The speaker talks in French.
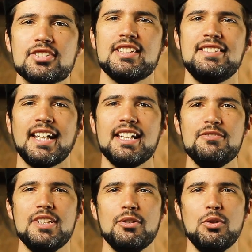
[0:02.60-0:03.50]
Dans cette série
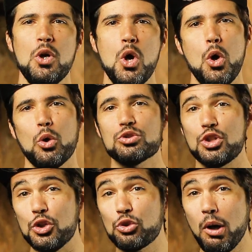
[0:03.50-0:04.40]
de vidéos, on se
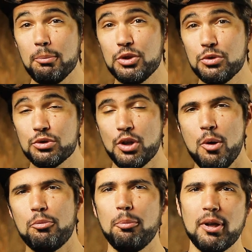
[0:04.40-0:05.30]
donne 3 minutes
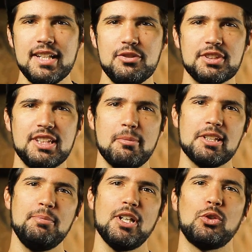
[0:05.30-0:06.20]
pour parler de ce qui
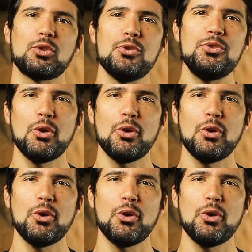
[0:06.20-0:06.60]
m'inspire entre